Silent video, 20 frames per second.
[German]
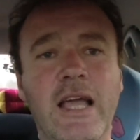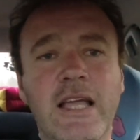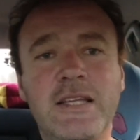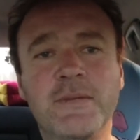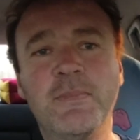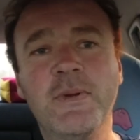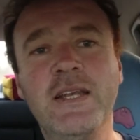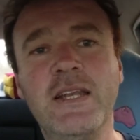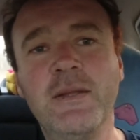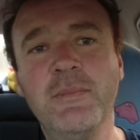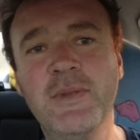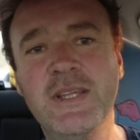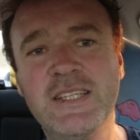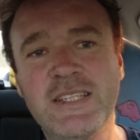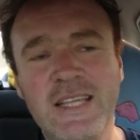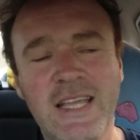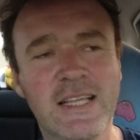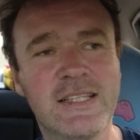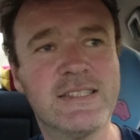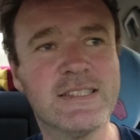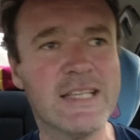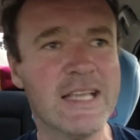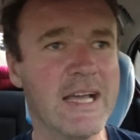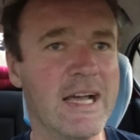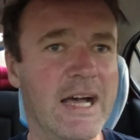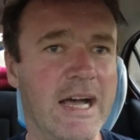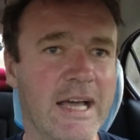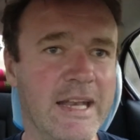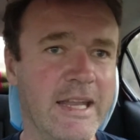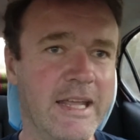Ich bin nämlich jetzt
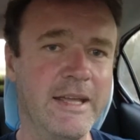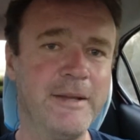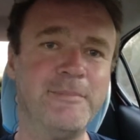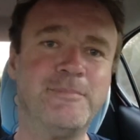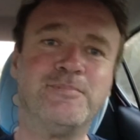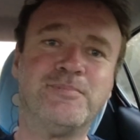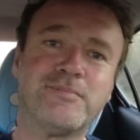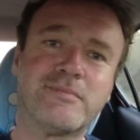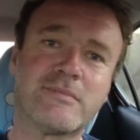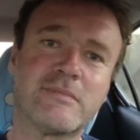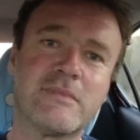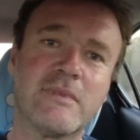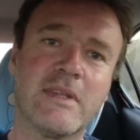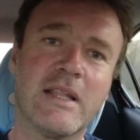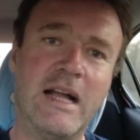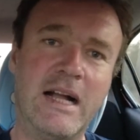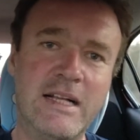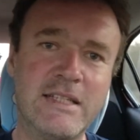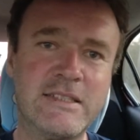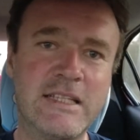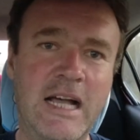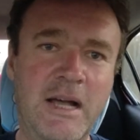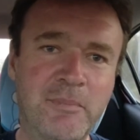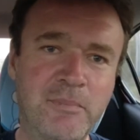gerade als